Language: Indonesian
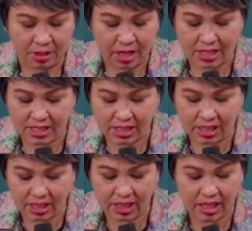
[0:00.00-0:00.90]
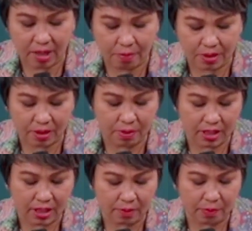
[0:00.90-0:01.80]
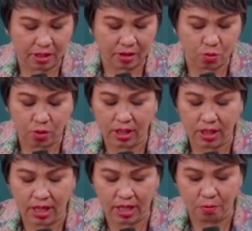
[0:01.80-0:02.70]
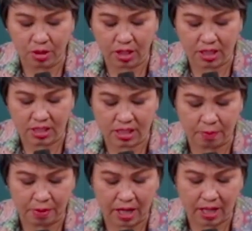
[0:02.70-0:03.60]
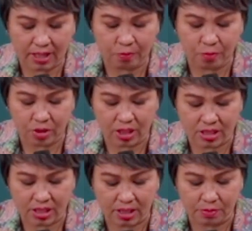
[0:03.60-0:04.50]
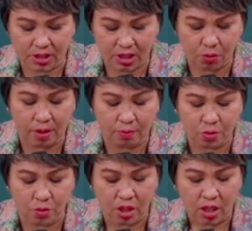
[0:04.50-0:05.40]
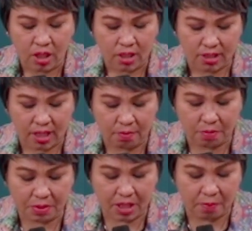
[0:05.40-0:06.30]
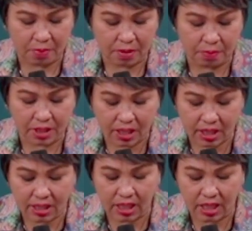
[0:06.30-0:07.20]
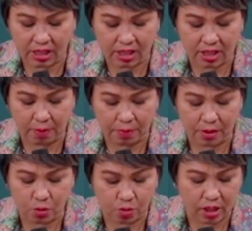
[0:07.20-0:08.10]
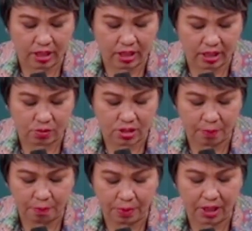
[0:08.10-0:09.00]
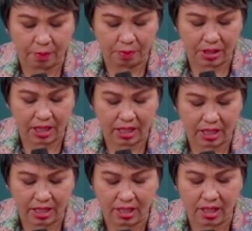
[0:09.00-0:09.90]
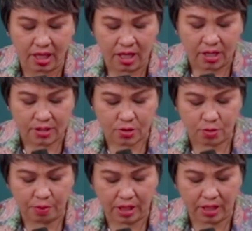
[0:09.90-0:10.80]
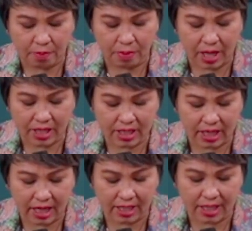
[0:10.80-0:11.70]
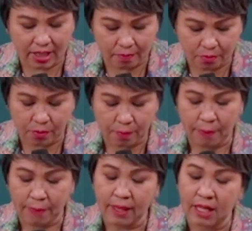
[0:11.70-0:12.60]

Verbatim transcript: mengasihi Dia, beribadah kepada Tuhan Allahmu dengan segenap hatimu, dengan segenap jiwamu, dan berpegang pada perintah dan ketetapan Tuhan yang kusampaikan pada hari ini, supaya baik keadaanmu.